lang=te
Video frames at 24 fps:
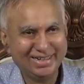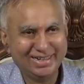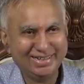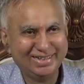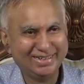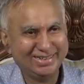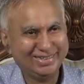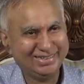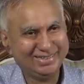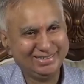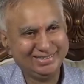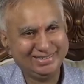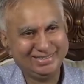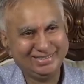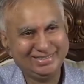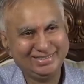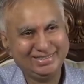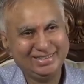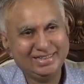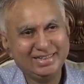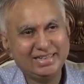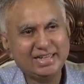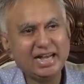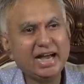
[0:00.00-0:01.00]
లేదండి
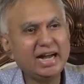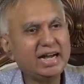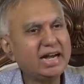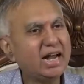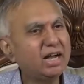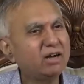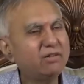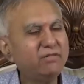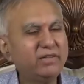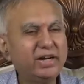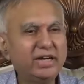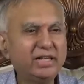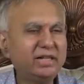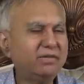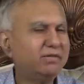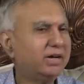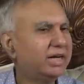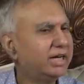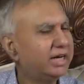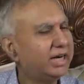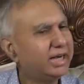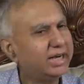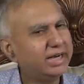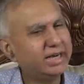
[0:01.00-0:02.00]
కానీ నాకు వేదం
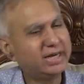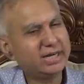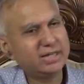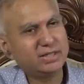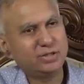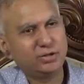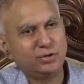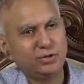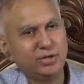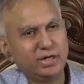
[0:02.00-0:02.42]
అంటే ఇంట్రెస్ట్